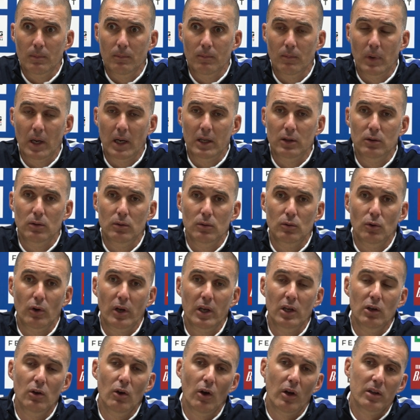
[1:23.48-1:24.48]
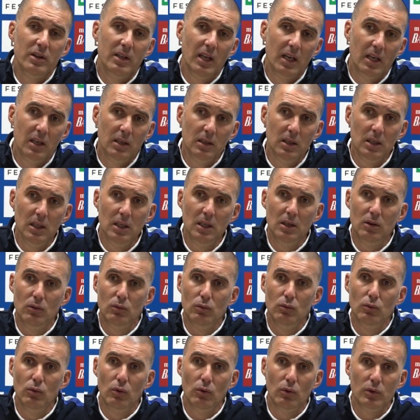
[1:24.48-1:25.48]
bah, de, rigueur technique
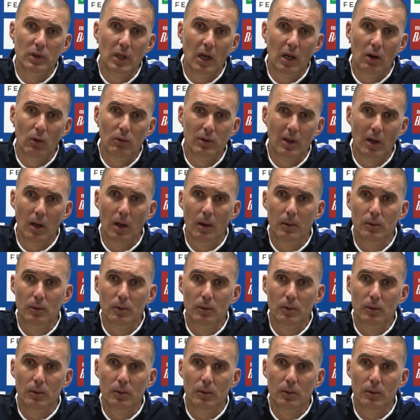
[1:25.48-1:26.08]
où on a, on,